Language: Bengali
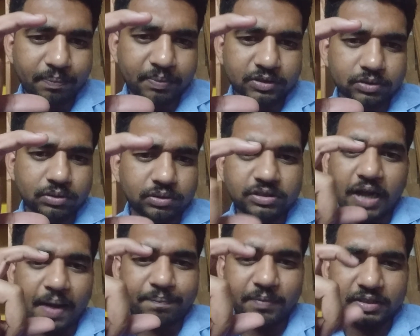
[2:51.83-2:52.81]
বিস্কুট
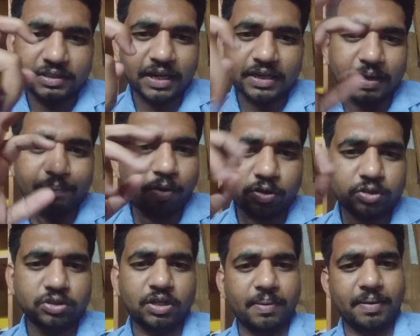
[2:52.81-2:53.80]
আপনার দেখলে
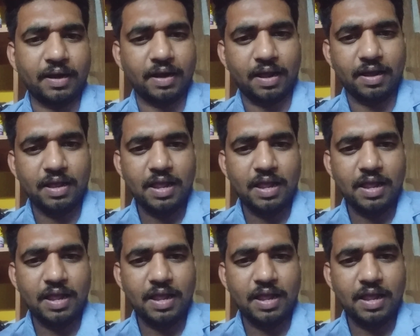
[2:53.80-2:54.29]
পছন্দ হবে না